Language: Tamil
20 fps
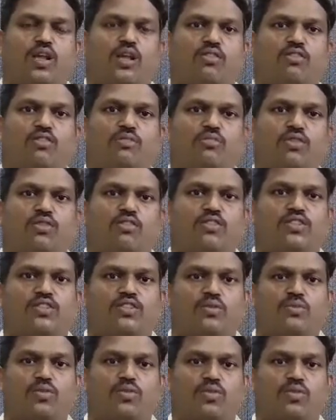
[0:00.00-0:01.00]
எல்லோரும் வர மாதிரி
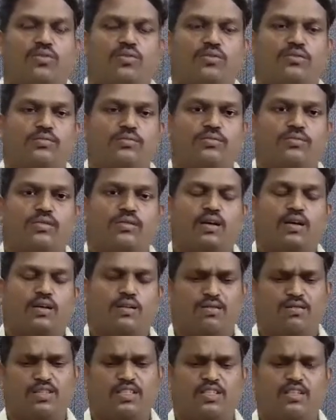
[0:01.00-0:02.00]
வந்துட்டு போகணும்
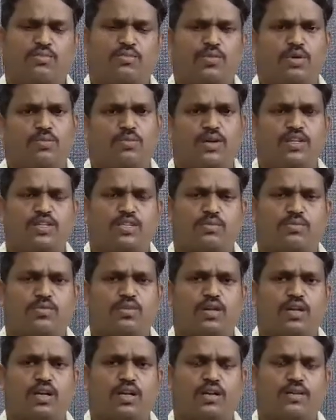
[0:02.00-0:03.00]
வந்துட்டு போய் பார்த்துட்டு
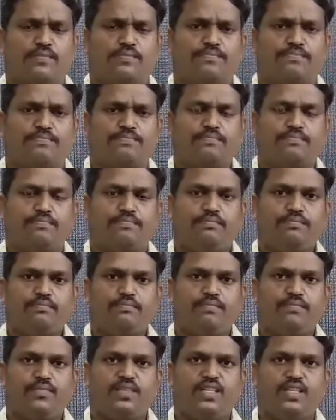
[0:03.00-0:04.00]
போகணும் ஆனால்
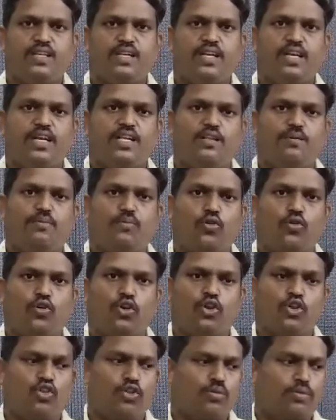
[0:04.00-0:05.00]
நீங்கள் அந்த
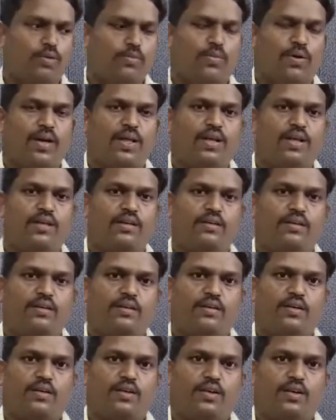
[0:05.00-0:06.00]
போற்றி தொப்பை படிங்க
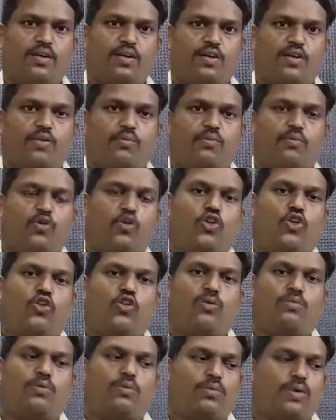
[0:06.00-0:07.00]
போற்றி
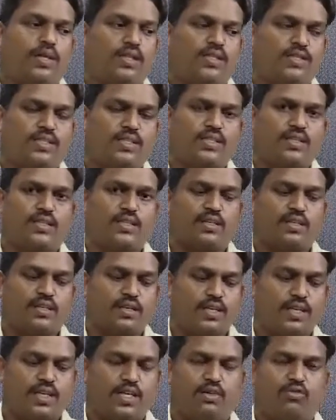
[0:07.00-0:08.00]
தொப்பை படித்து
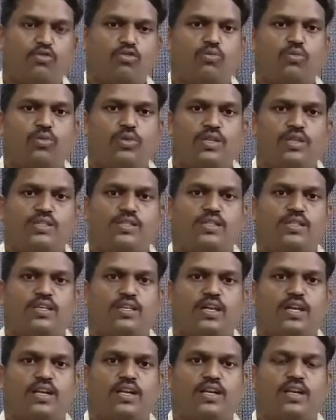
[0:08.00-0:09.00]
ஐயாவோட உபதேசத்தை
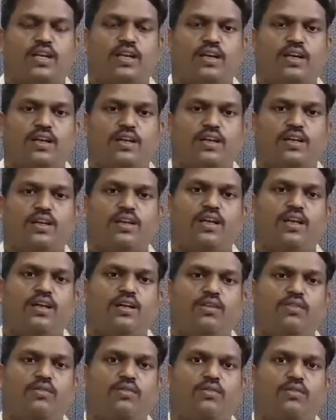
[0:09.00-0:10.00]
கேட்டிங்கன்னா
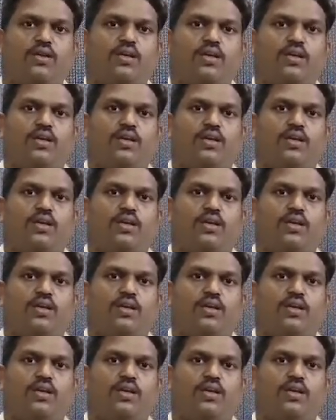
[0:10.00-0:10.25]
நீங்களும்